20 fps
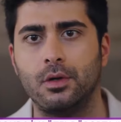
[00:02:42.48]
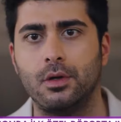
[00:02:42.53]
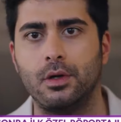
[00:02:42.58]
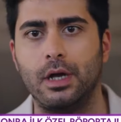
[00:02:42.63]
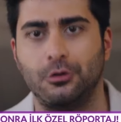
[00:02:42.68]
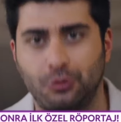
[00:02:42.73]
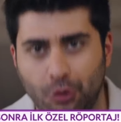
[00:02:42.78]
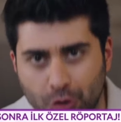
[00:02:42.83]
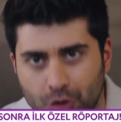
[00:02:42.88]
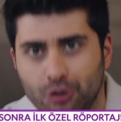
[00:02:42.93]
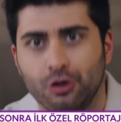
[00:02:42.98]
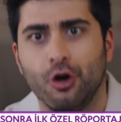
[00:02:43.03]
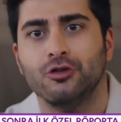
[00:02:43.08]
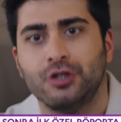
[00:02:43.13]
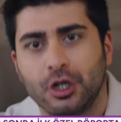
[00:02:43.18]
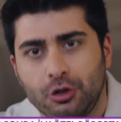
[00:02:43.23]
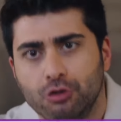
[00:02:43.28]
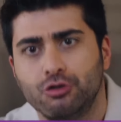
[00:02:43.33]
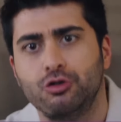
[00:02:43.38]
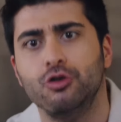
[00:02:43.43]
E, düzgün
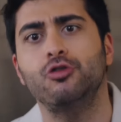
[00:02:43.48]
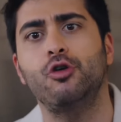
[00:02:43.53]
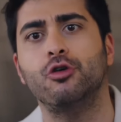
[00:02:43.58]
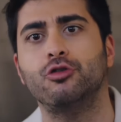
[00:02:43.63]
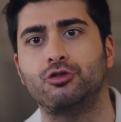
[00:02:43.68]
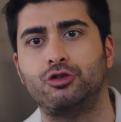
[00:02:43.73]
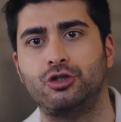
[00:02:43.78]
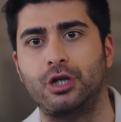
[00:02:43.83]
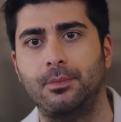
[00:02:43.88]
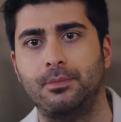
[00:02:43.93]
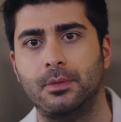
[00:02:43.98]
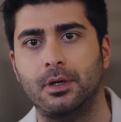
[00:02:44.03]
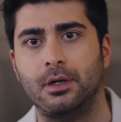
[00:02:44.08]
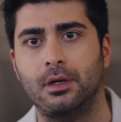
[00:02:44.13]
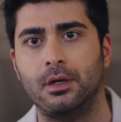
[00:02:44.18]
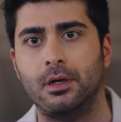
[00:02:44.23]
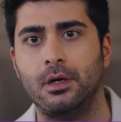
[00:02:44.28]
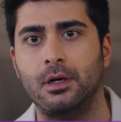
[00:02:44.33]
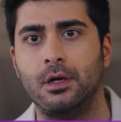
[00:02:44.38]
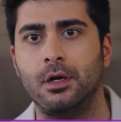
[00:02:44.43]
olsa düzgün konuşacağım.
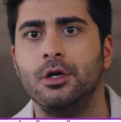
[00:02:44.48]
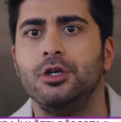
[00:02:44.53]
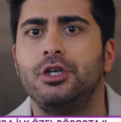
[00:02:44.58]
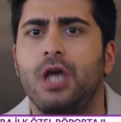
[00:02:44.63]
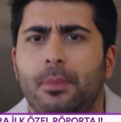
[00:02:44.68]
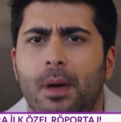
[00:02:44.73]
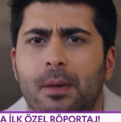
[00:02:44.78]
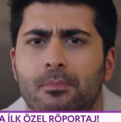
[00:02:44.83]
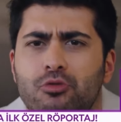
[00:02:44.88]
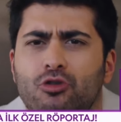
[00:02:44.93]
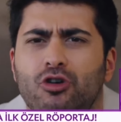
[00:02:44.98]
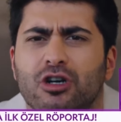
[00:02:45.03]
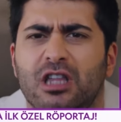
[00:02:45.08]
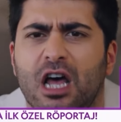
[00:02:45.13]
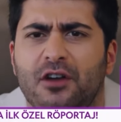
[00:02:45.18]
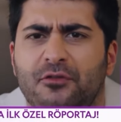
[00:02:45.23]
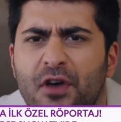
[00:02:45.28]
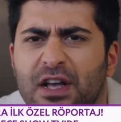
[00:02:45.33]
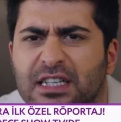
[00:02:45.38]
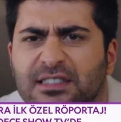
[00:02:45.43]
Ya ben bu
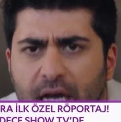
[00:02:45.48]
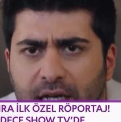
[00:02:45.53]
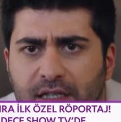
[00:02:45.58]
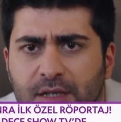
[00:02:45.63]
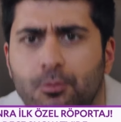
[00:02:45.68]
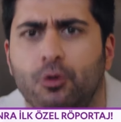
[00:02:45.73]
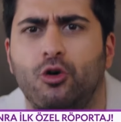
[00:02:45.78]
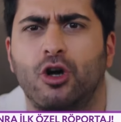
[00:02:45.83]
kadar fesat,